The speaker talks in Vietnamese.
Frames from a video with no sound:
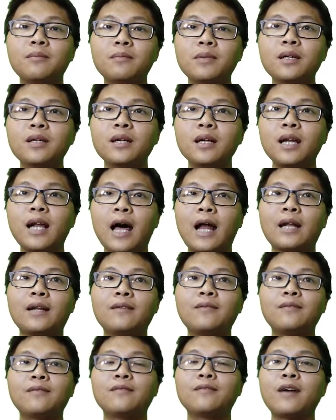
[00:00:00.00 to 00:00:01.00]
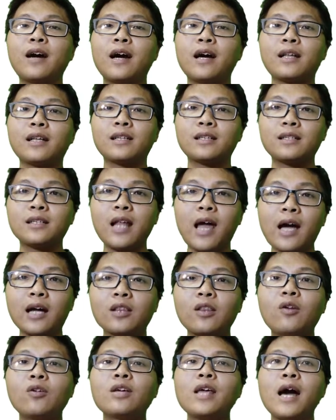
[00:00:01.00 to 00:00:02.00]
mưa lạnh và đang
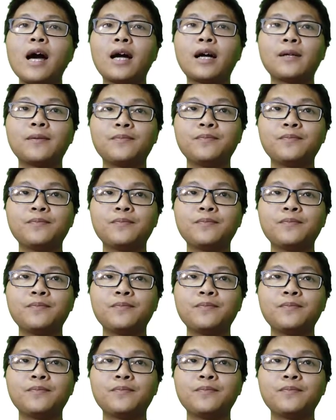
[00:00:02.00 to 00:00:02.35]
tối dần